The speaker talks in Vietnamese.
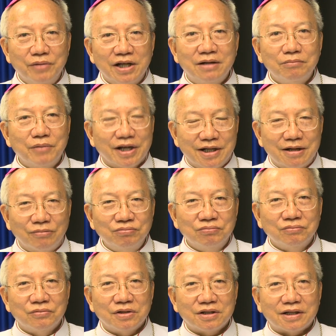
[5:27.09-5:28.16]
biến Biển Đông
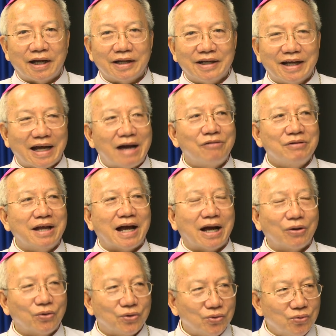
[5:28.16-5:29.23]
thành cái ao nhà
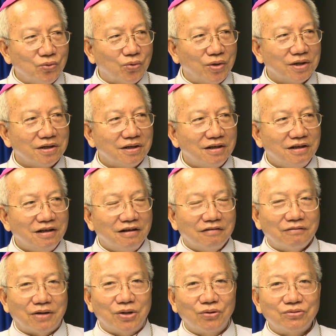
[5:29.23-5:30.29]
của Trung Quốc. Vâng.
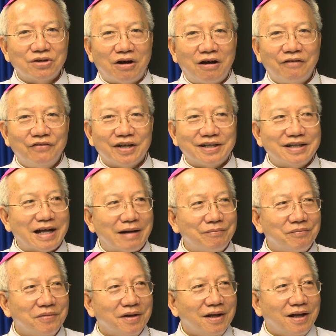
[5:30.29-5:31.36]
Và lúc đó Việt
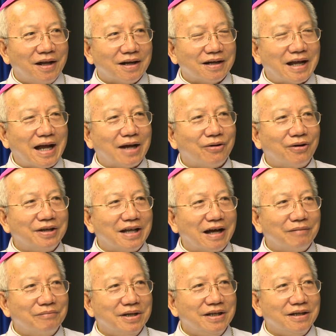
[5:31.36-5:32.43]
Nam ra khỏi
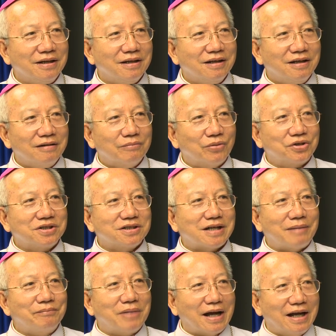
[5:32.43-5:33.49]
nhà mình một
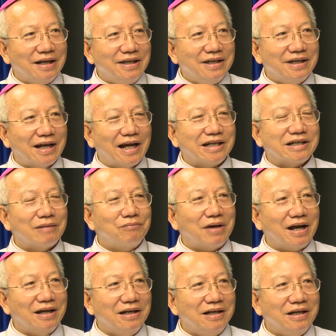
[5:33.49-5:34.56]
trăm hải lý, hai trăm
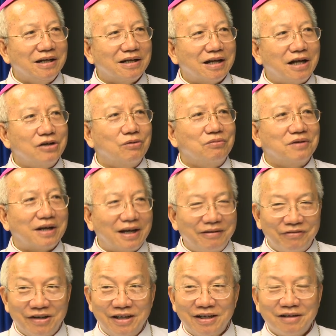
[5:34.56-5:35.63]
hải lý đã đụng ngay
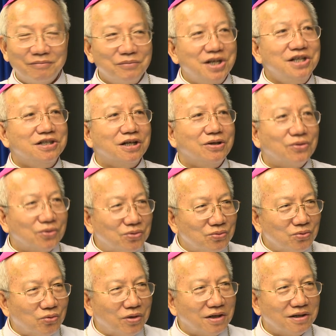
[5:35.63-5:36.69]
với biên giới của
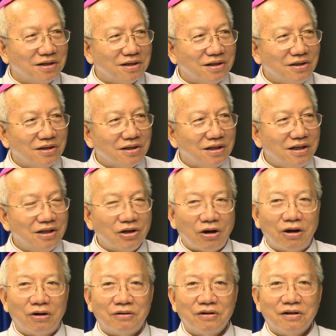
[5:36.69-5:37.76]
Trung Quốc. Vâng. Thì
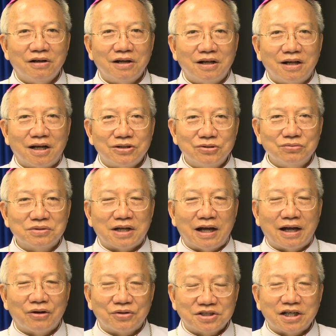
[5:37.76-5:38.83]
đó là chúng
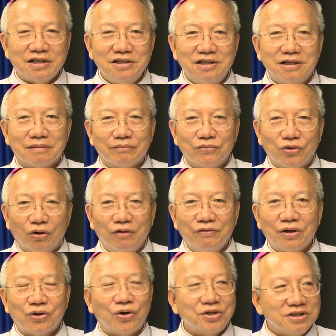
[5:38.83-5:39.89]
ta có trách nhiệm đối
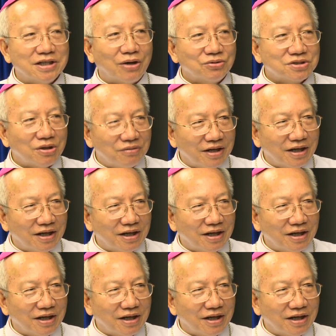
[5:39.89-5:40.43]
với con cháu sau